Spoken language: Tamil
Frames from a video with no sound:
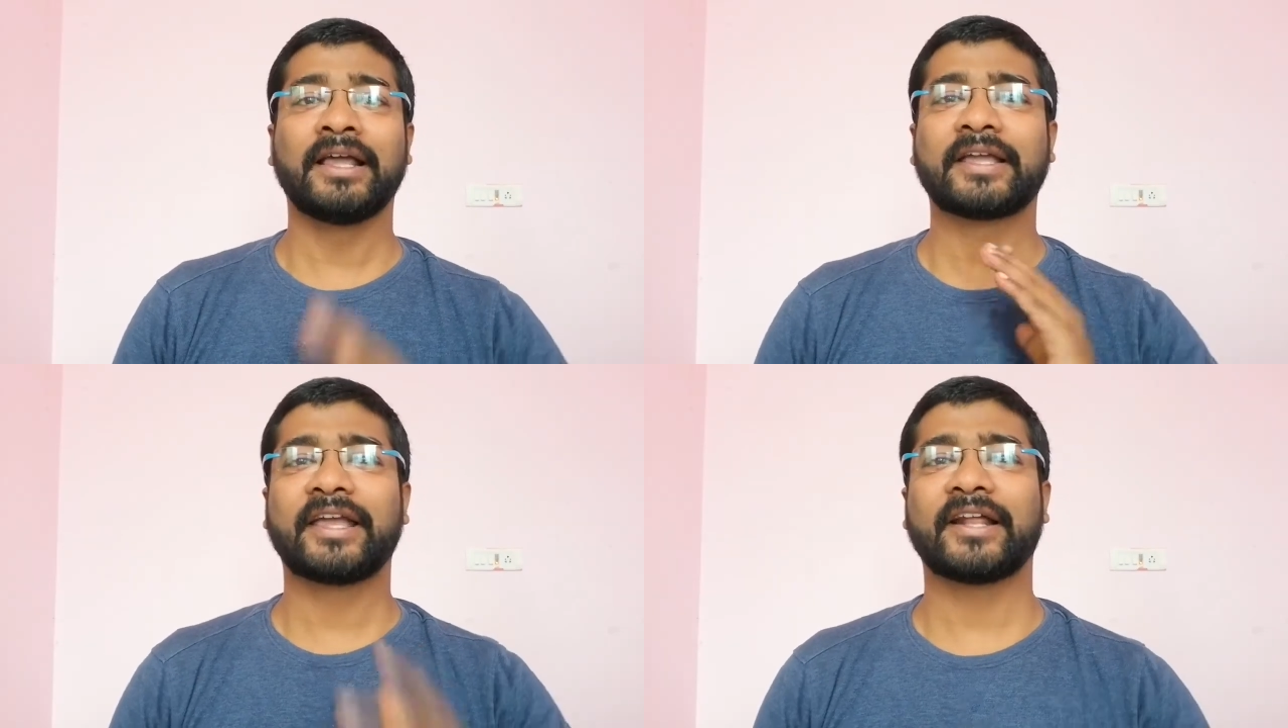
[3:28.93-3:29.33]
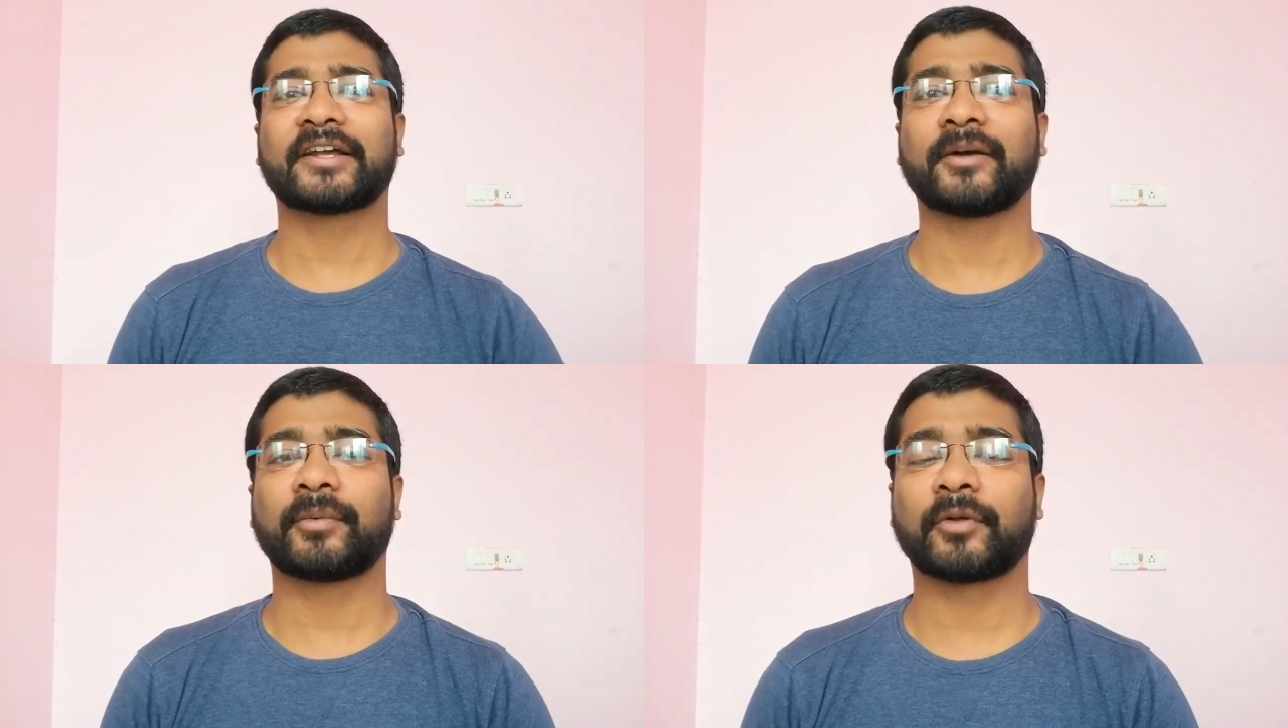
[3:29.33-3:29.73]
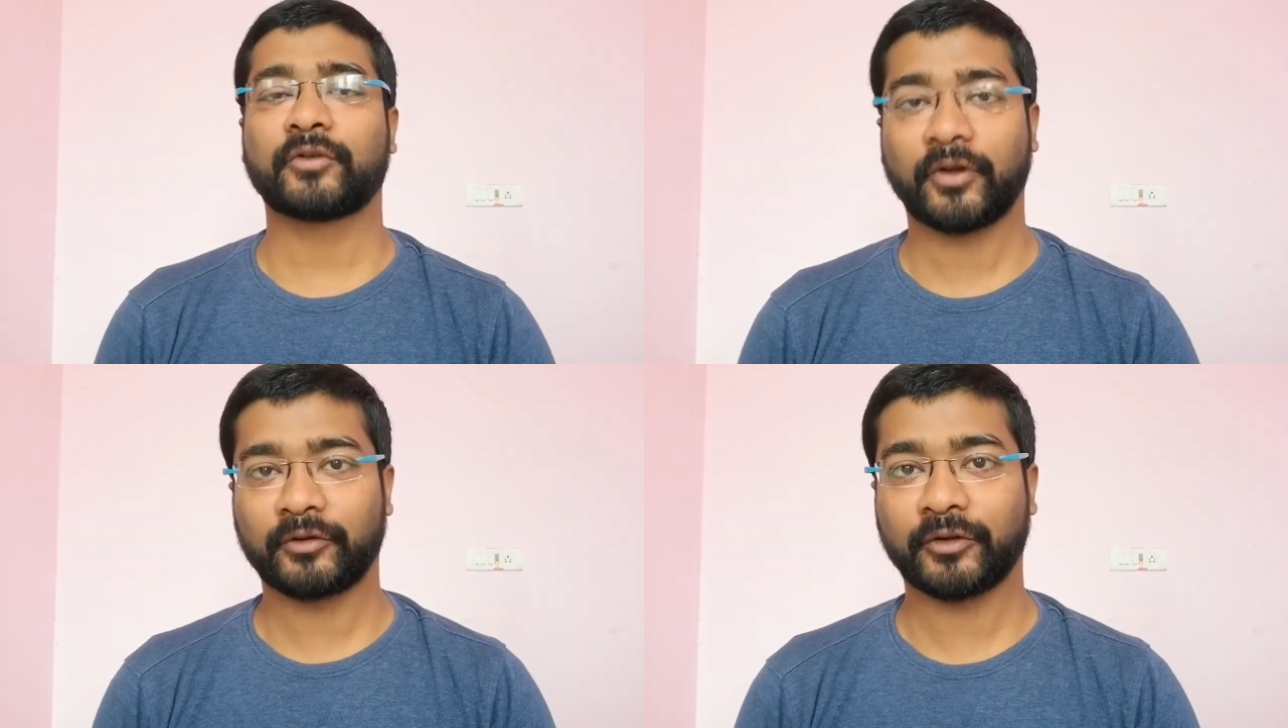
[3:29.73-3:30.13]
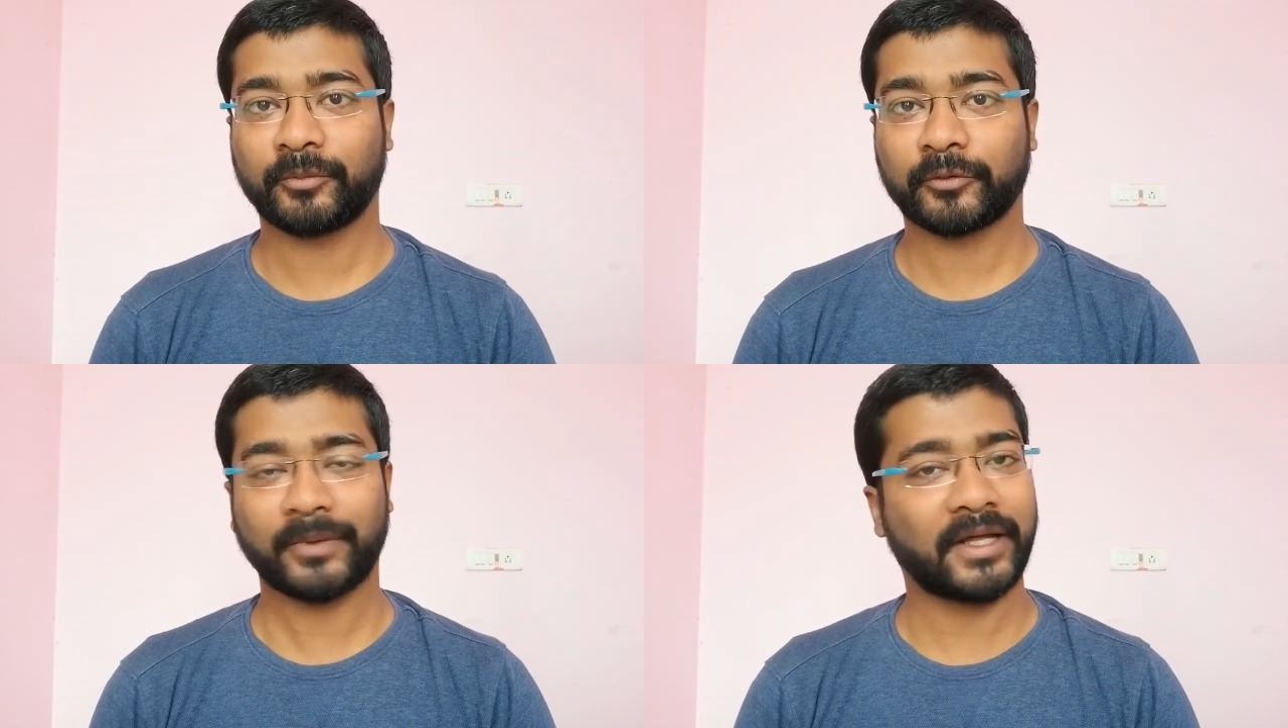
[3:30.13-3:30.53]
கீழே இருக்க கமெண்ட் வசம் டவுட்ஸ்
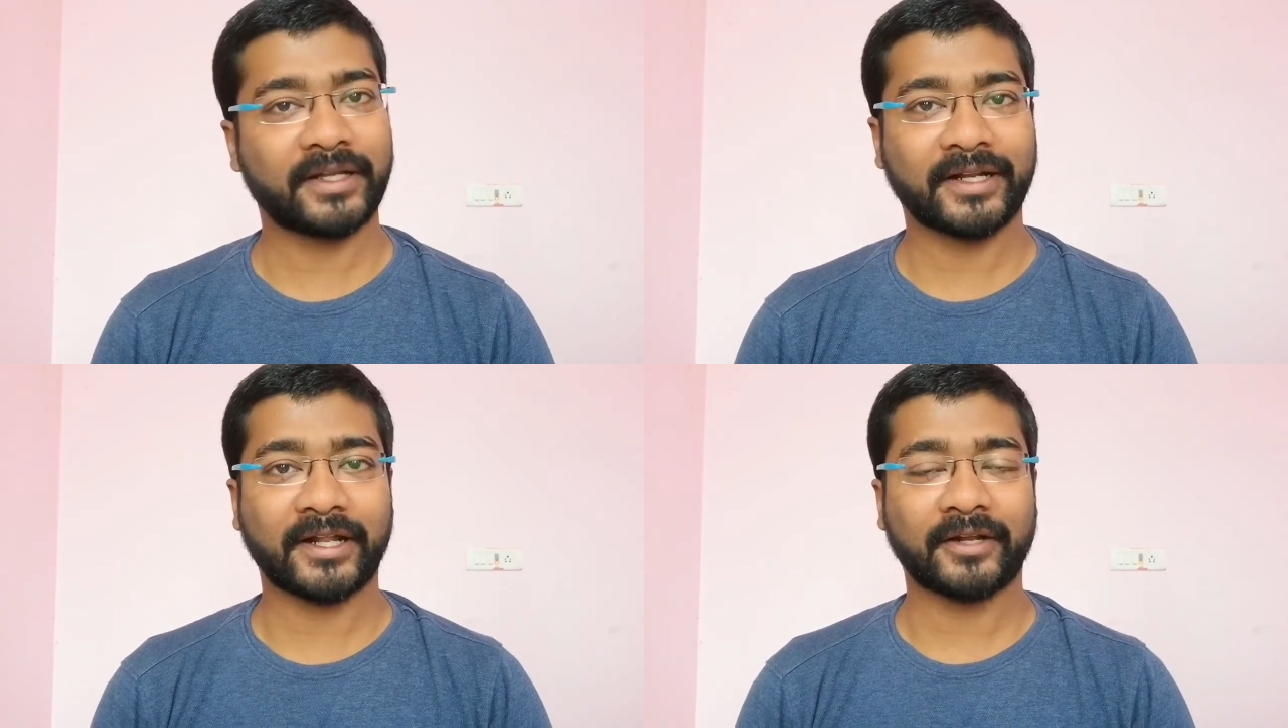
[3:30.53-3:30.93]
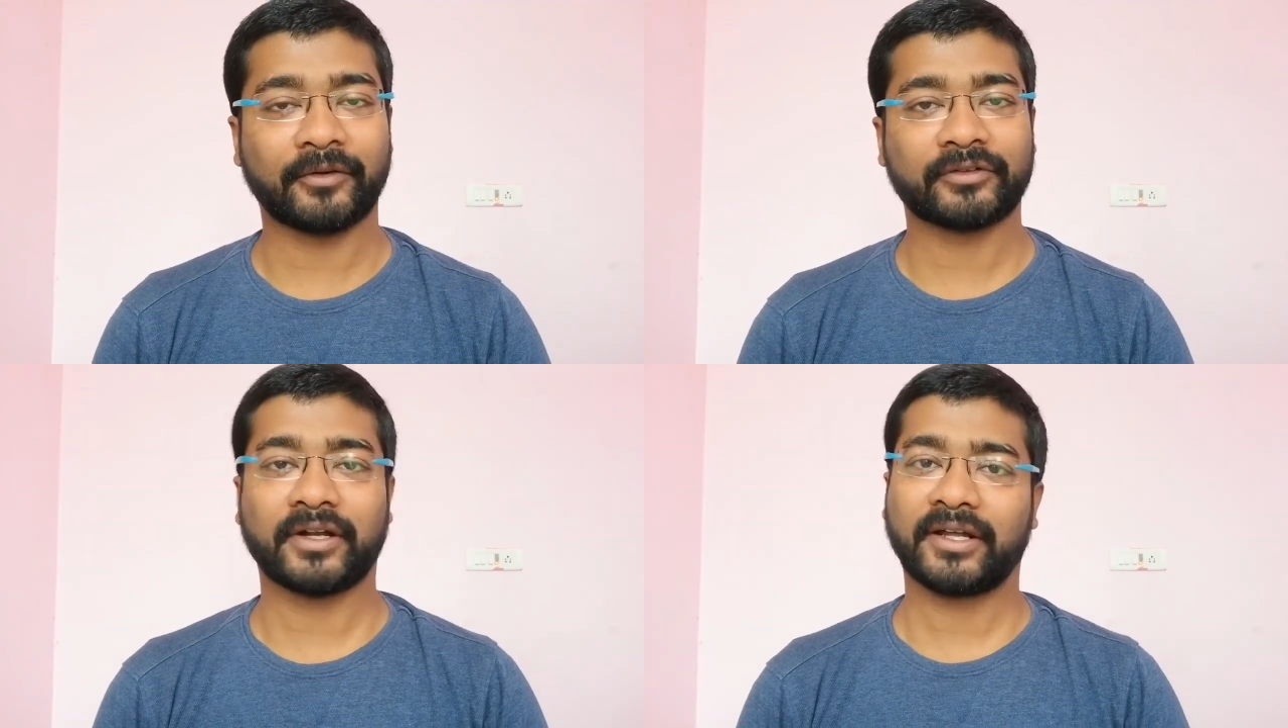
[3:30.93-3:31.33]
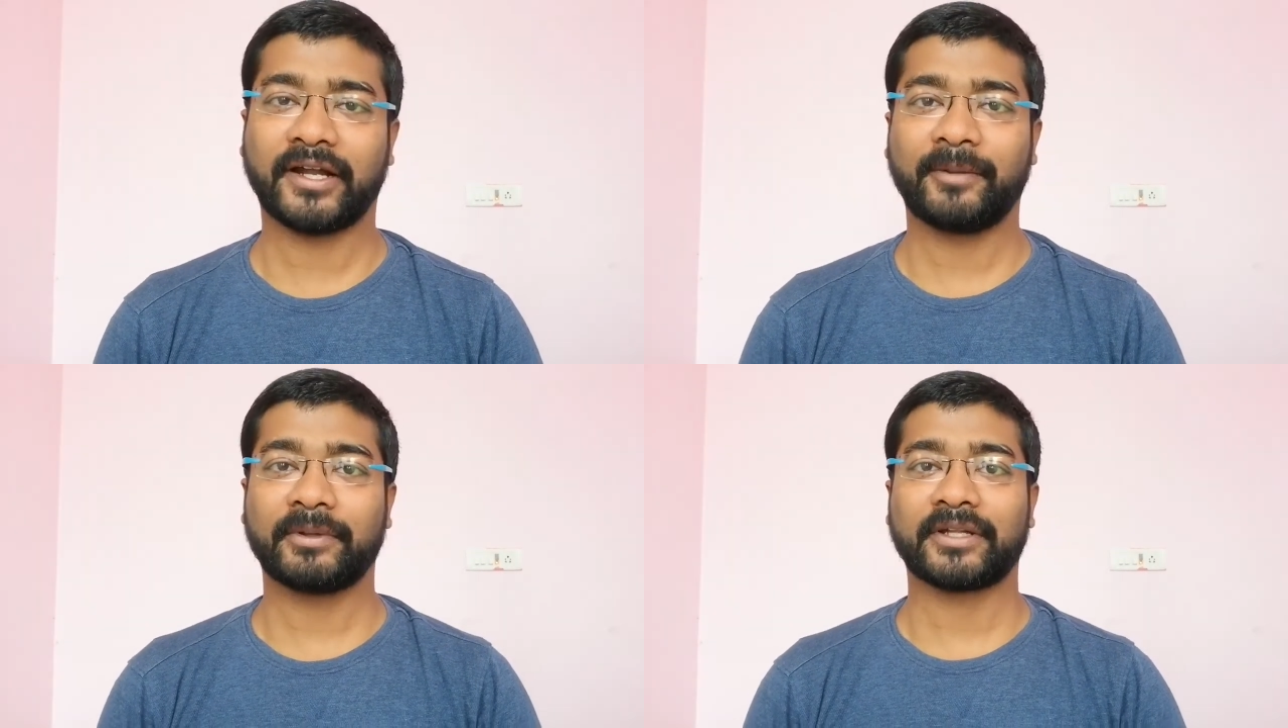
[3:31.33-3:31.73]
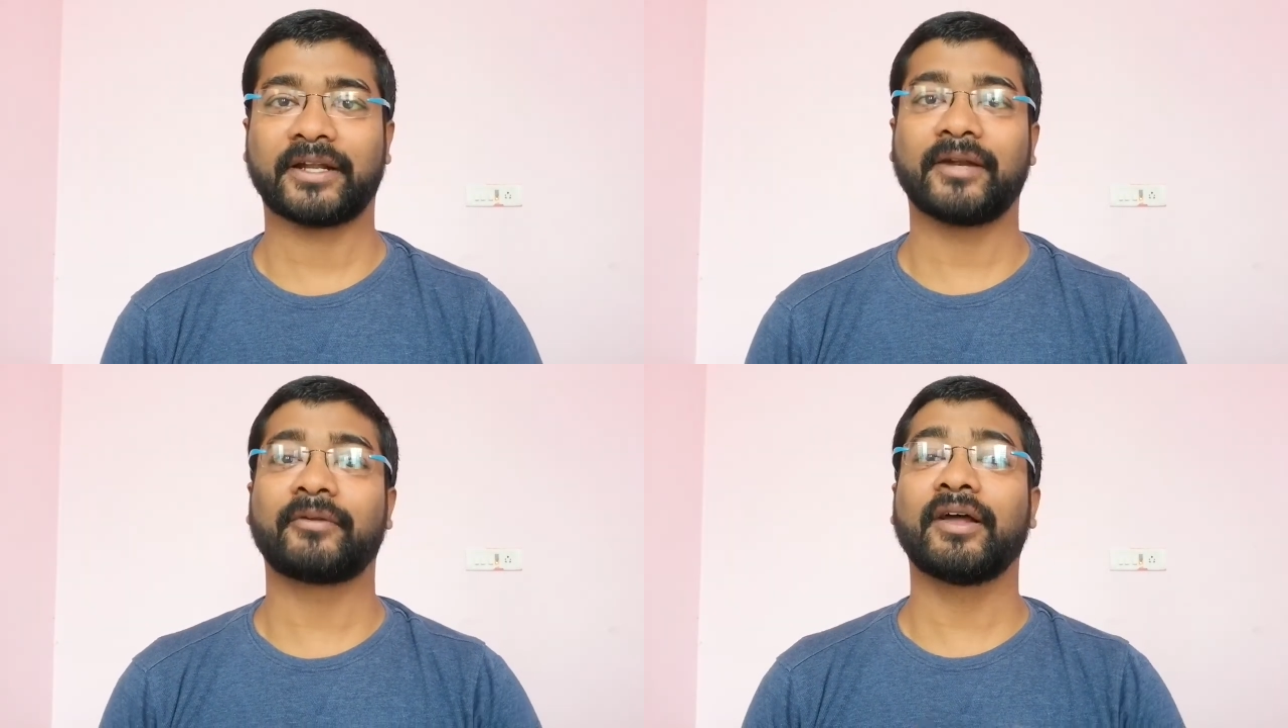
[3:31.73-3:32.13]
வந்து போஸ்ட் பண்ணுங்க அதுக்கான கிளாரிஃபிகேஷன் நான் கண்டிப்பாக
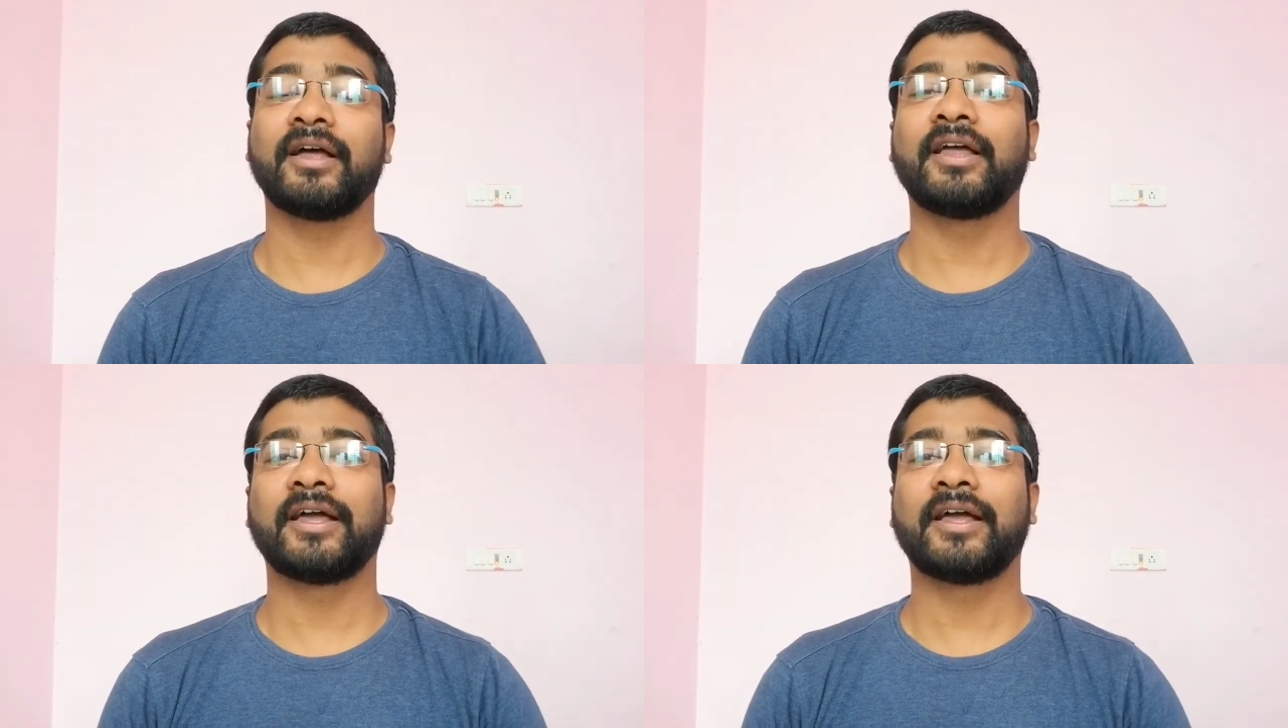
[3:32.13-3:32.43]
தரேன் இல்லை அப்படின்னா